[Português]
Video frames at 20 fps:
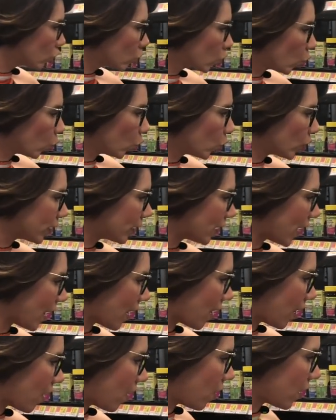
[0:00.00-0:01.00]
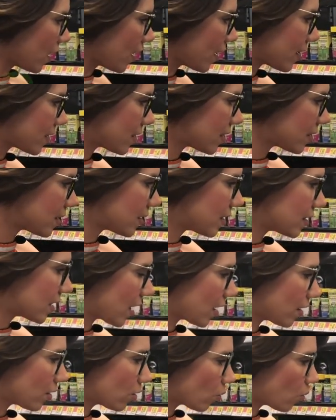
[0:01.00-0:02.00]
Tuna. Olha esse,
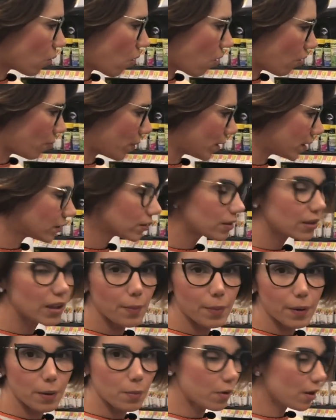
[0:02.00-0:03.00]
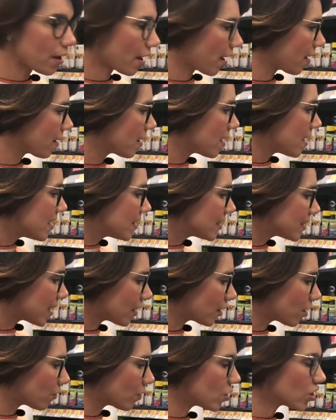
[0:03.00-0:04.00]
Centro Oman que é para mulher.
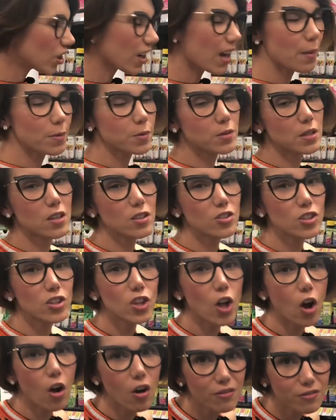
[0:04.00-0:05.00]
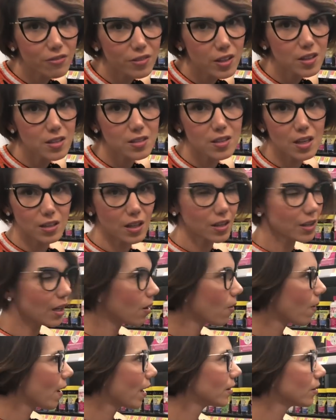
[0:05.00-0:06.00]
120 cápsulas,
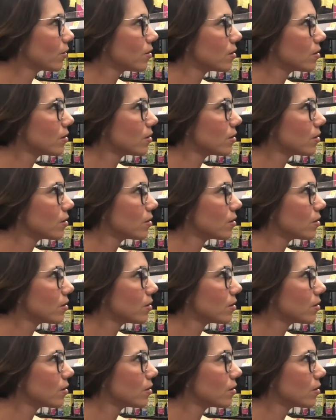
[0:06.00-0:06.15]
9,74.